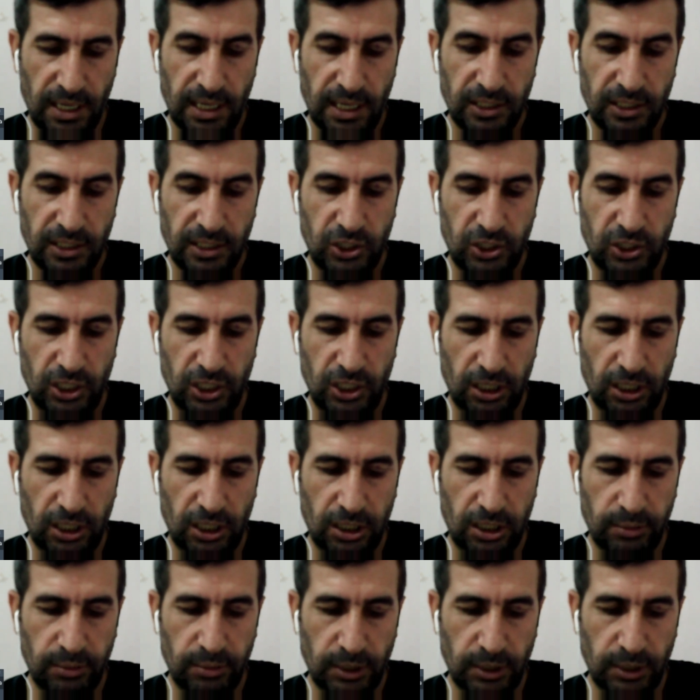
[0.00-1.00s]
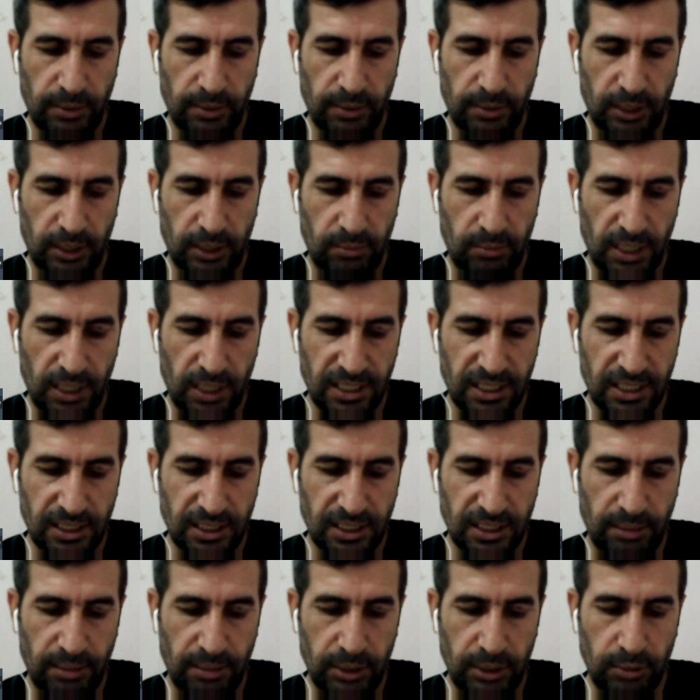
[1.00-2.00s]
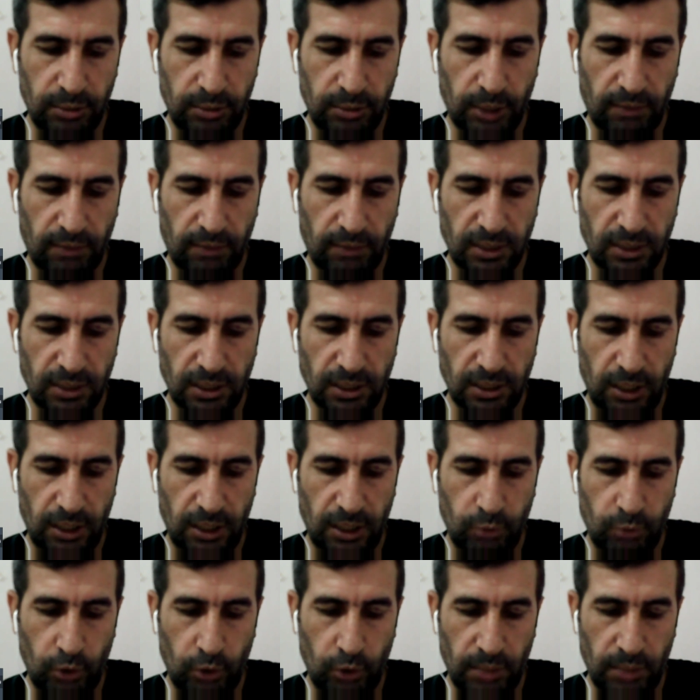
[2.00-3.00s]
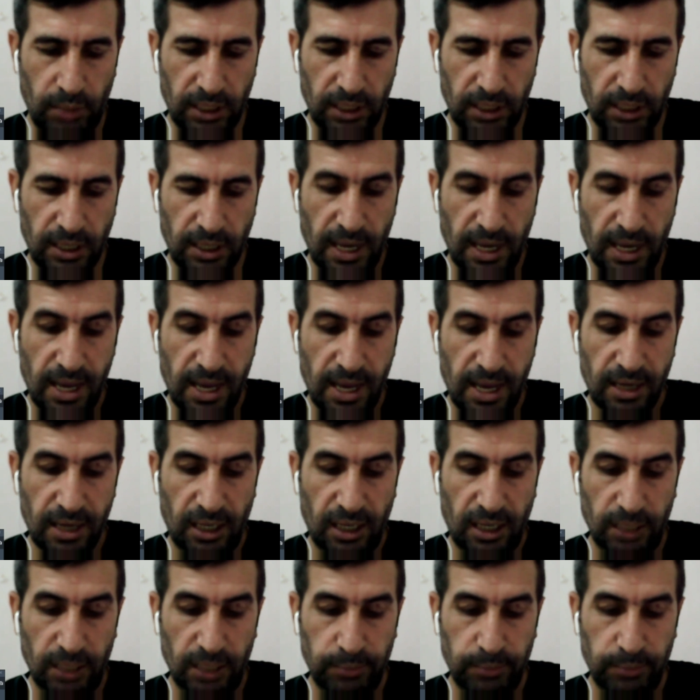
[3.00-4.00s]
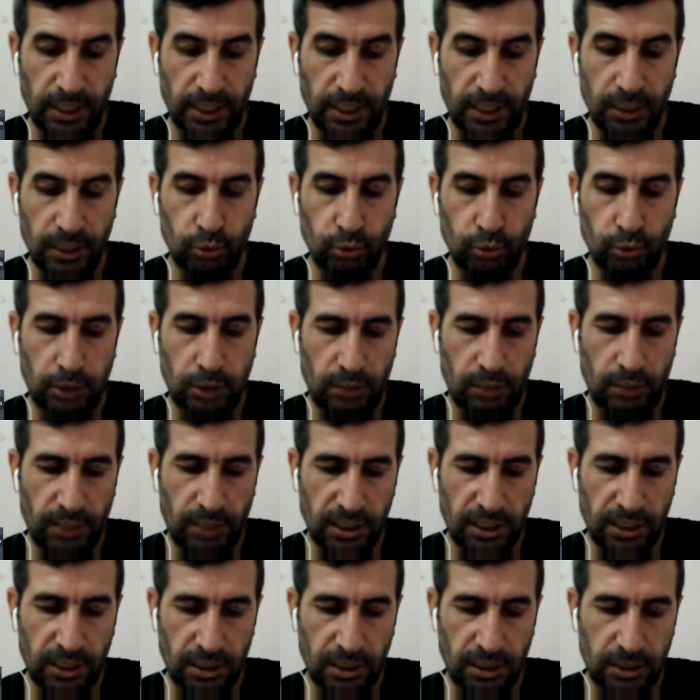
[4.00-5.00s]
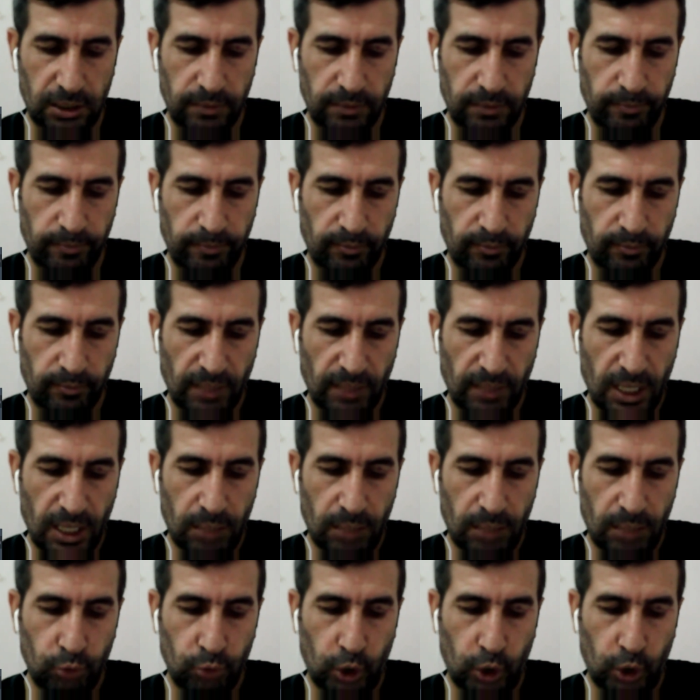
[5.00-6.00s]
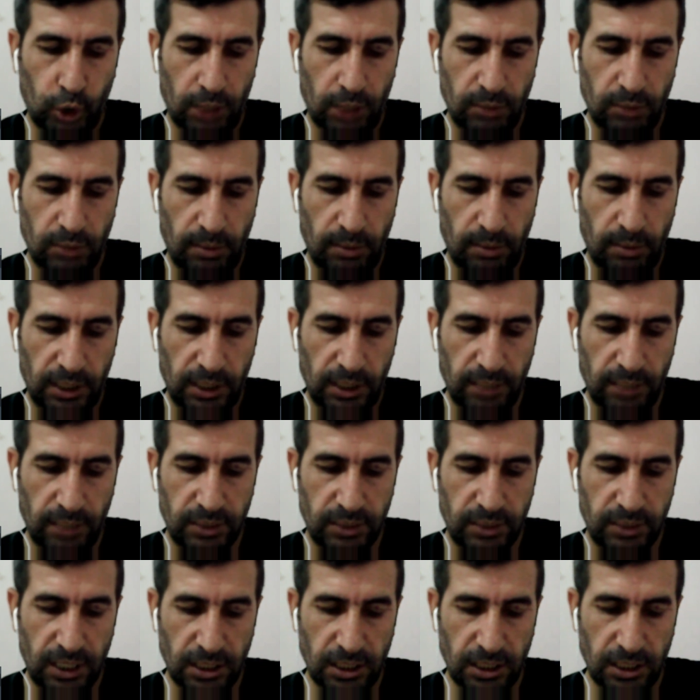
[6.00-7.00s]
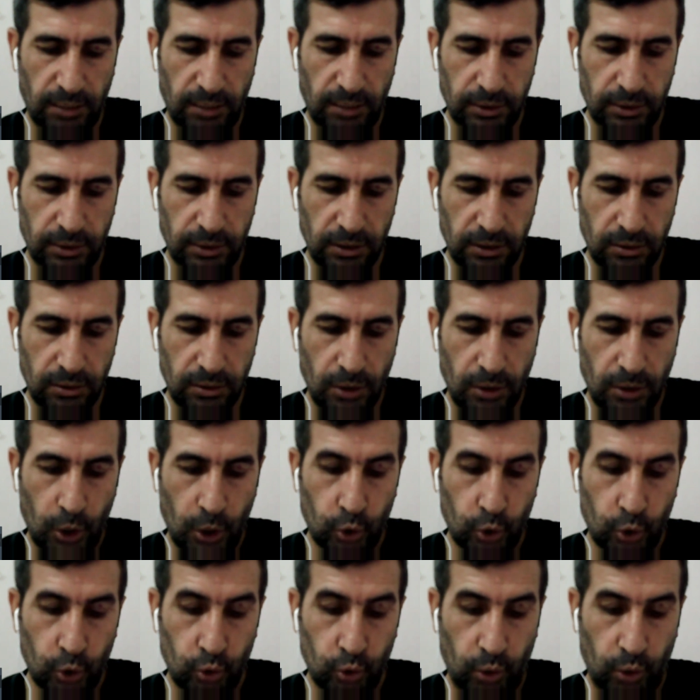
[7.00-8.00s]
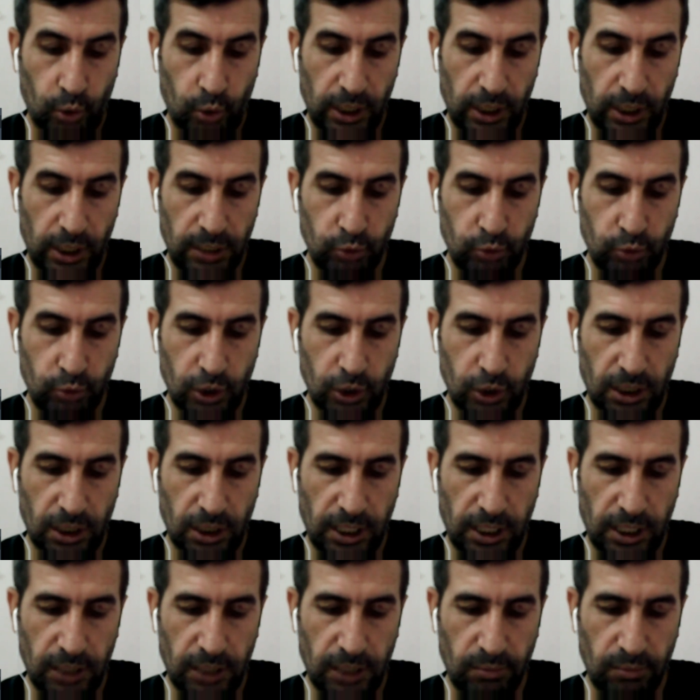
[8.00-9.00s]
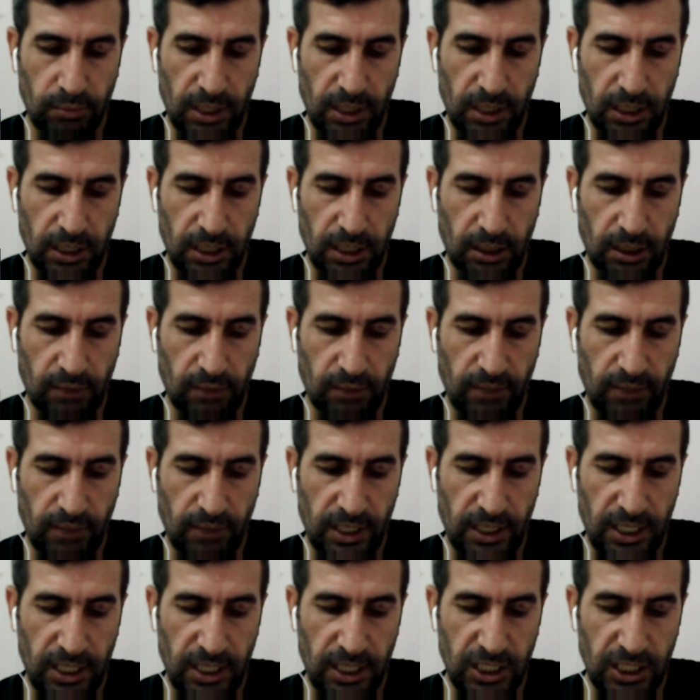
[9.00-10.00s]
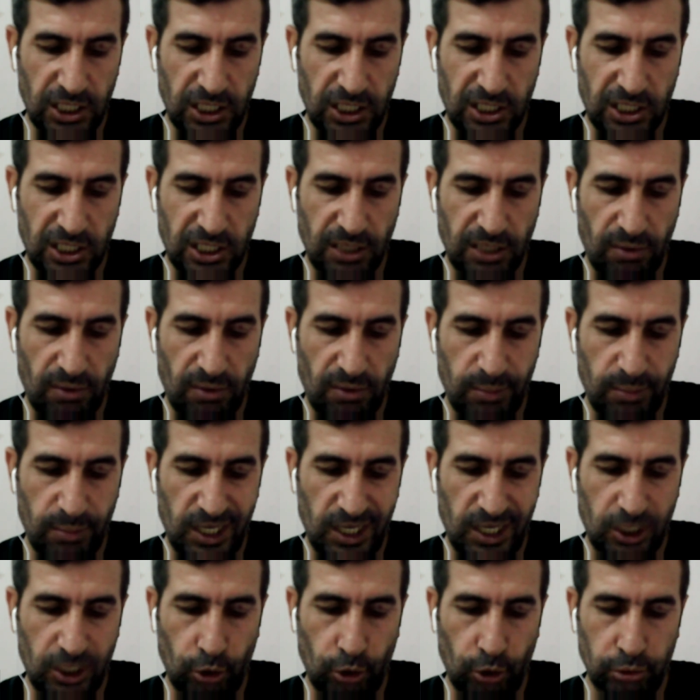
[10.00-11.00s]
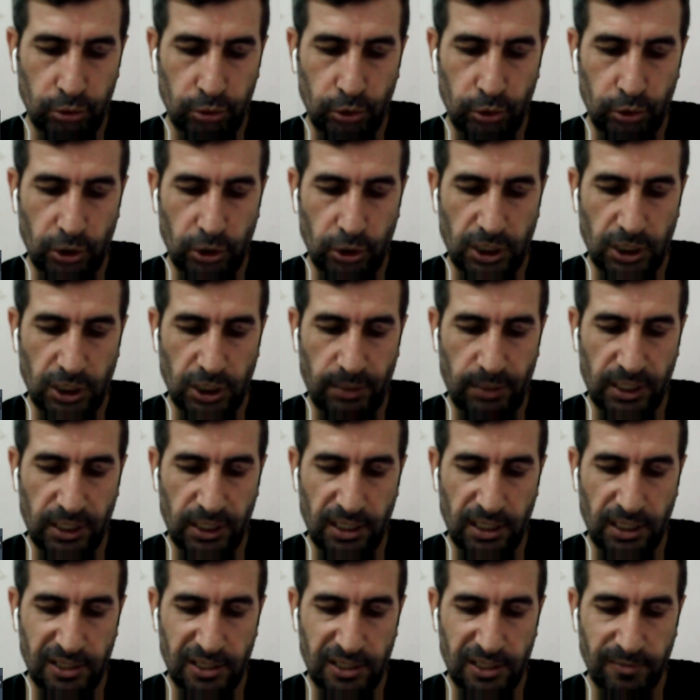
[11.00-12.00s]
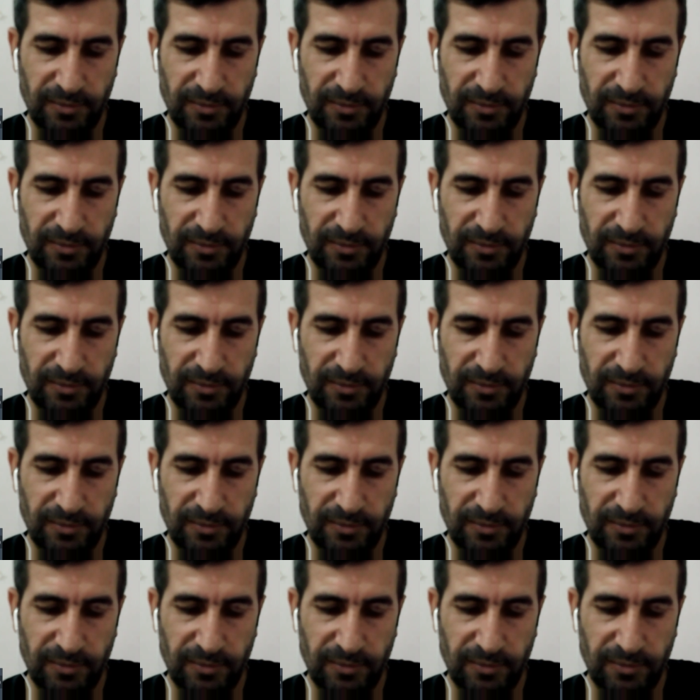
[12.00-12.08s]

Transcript: cihat edip sabretmek, sabredip takva sahibi olmak kalıplarıyla kullanılmaktadır. Bu tanımlamalar bize sabrın, dua ile mücadele etmeyle takva ile iç içe ve birlikte olduğunu göstermektedir.